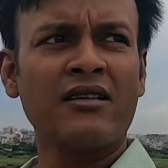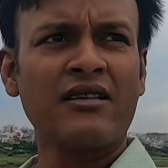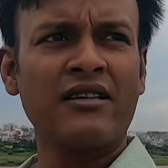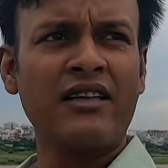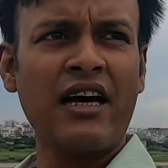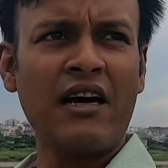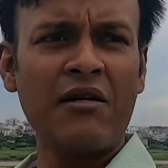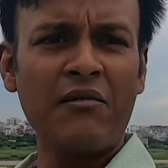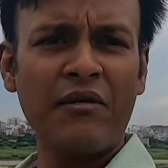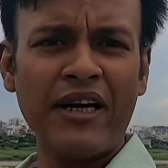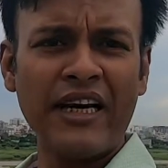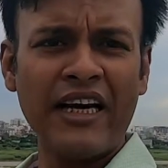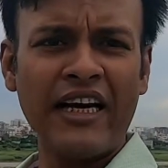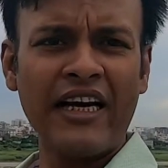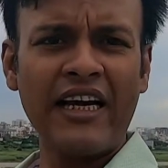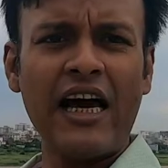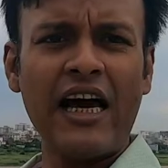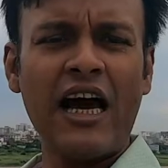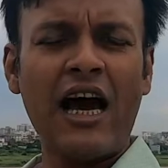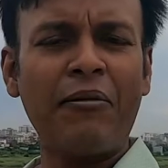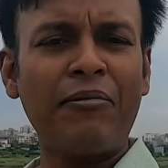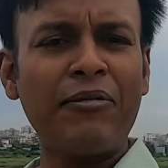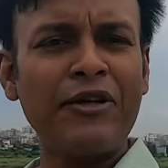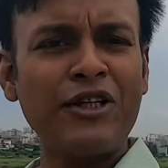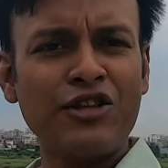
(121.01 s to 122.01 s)
তার মানে
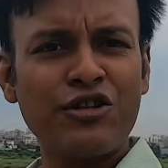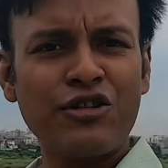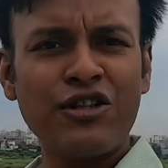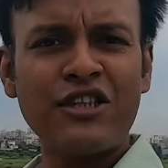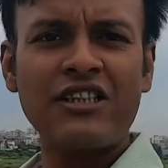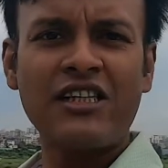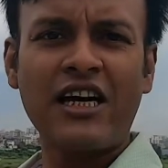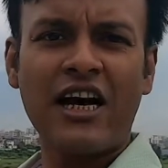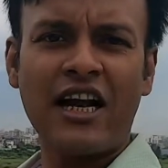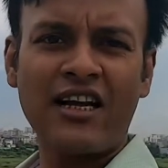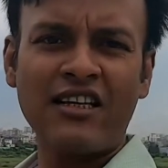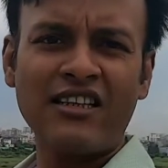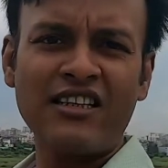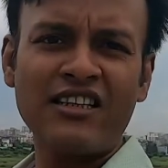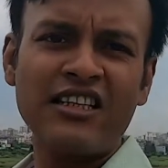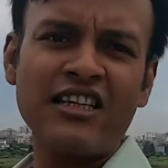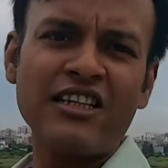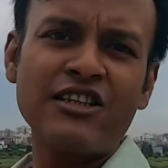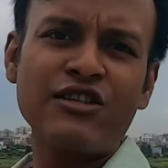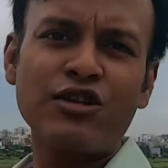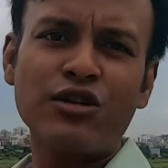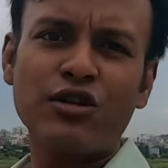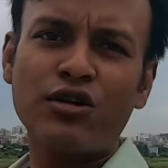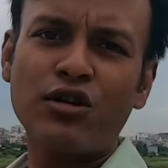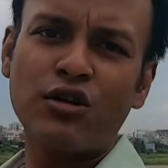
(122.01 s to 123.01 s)
আপনি যদি সারা
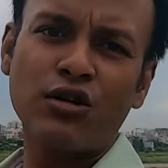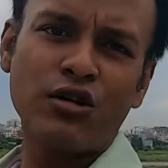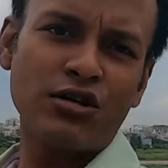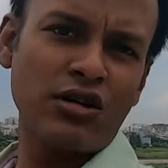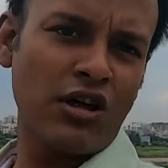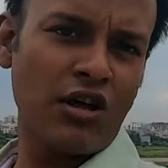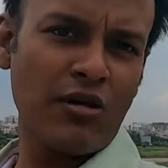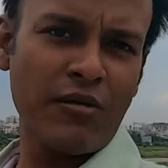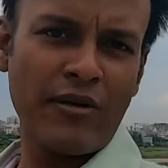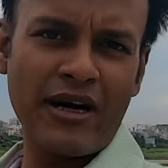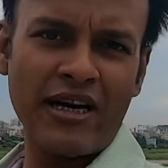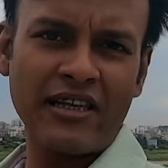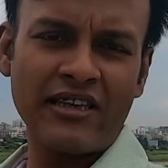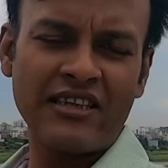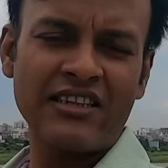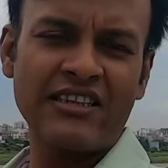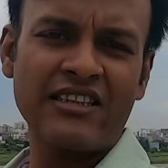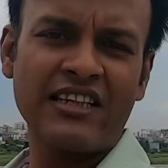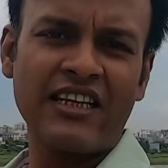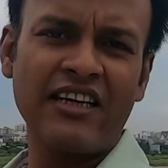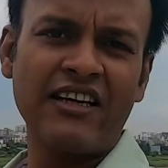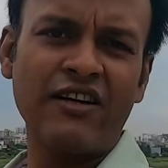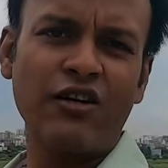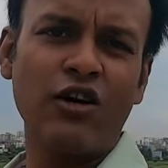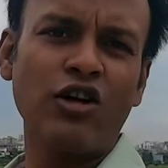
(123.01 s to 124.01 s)
দিনের জন্য কোথাও বেড়াতে
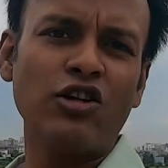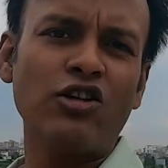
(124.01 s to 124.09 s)
যান